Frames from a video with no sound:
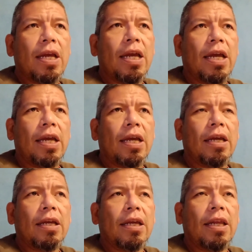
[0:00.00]

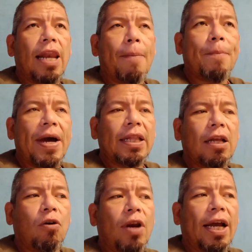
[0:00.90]
eh, la
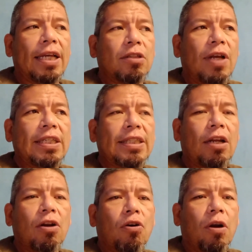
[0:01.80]
parte con la que estoy
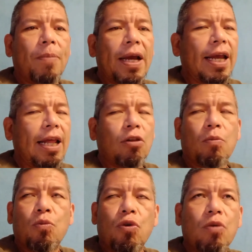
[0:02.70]
asestando el golpe ha quedado muy,